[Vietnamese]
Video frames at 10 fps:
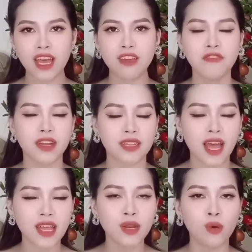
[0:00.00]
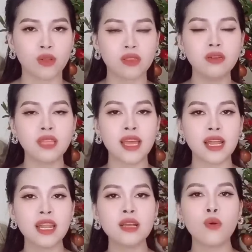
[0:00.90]
Cái việc thay đổi tư
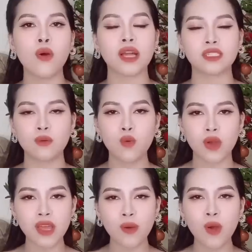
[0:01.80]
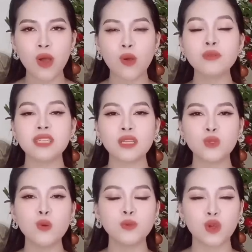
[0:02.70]
thế linh hoạt trong cuộc yêu cũng sẽ
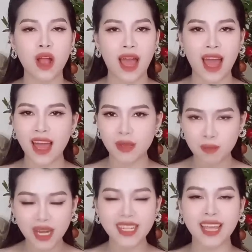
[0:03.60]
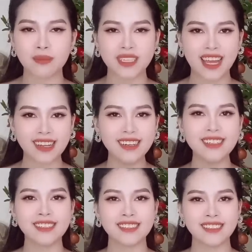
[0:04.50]
giúp cho cả hai bớt nhàm chán hơn.